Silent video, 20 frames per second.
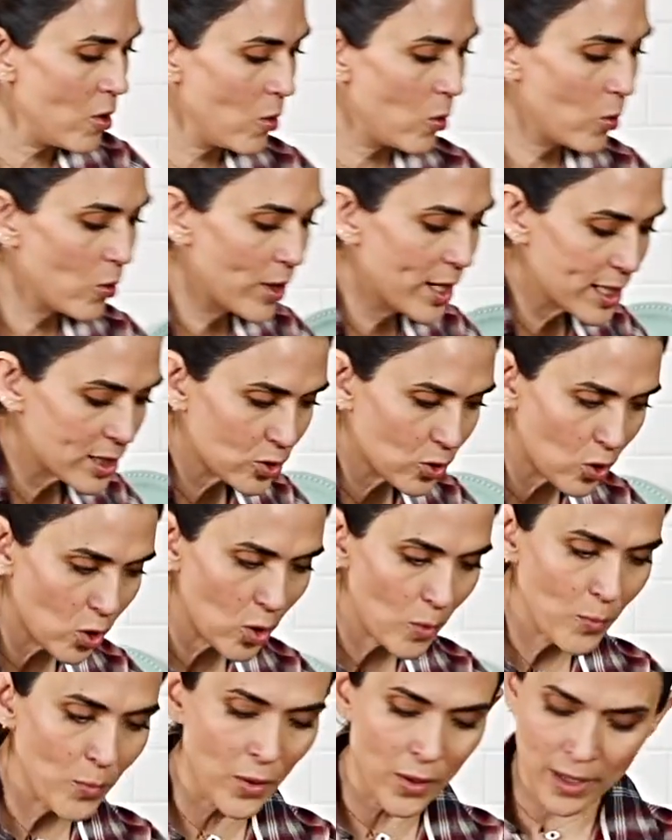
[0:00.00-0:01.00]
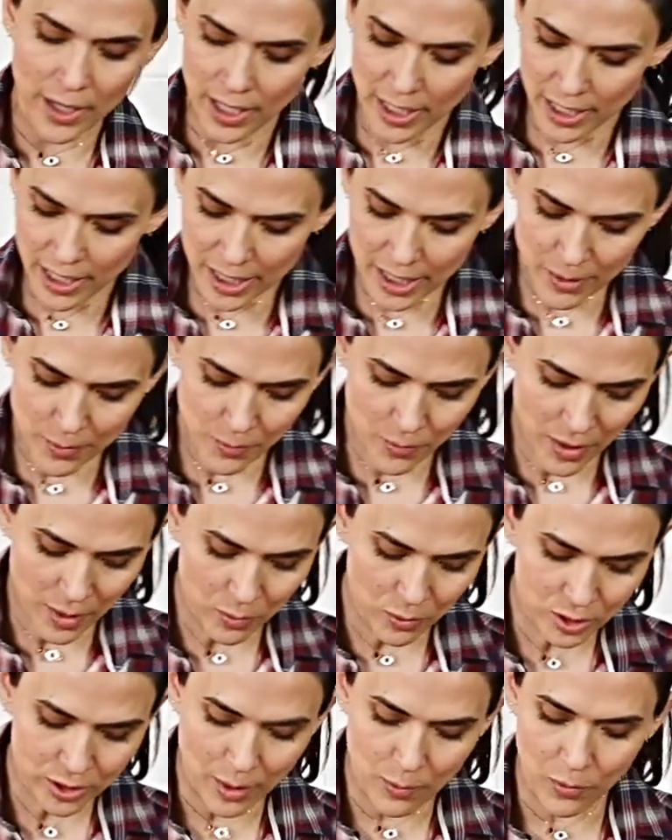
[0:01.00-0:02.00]
un scoop y
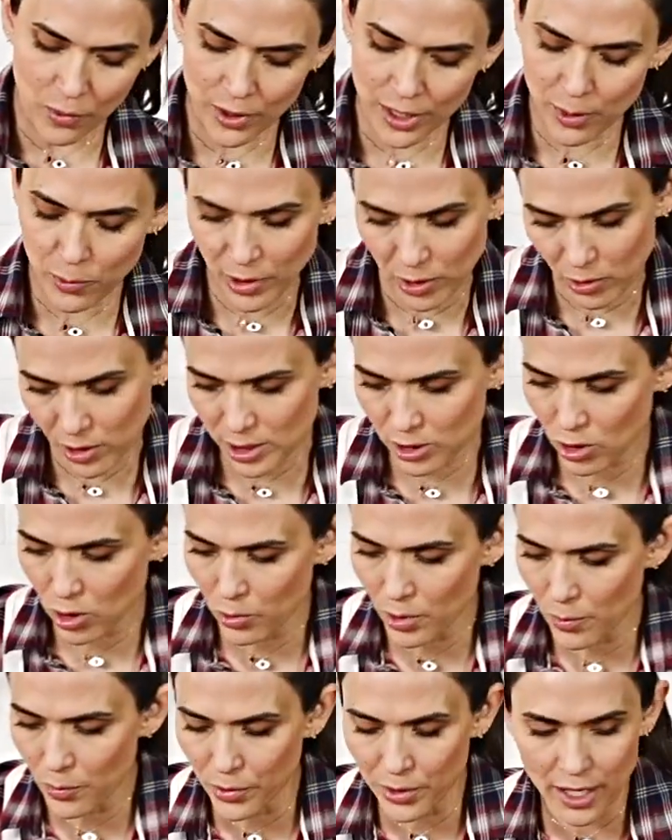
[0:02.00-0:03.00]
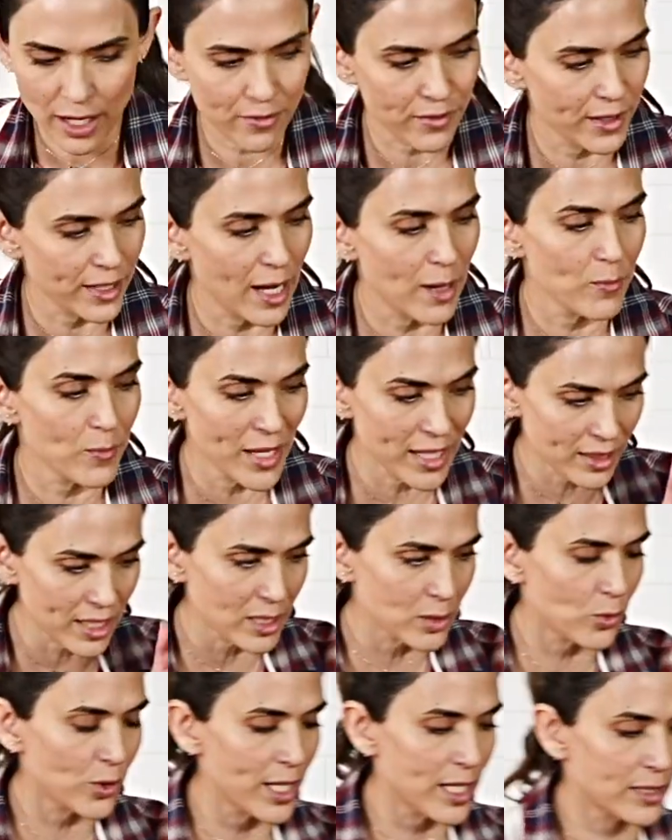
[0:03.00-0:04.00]
vamos a poner, bueno, esto lo voy a poner al final, mientras voy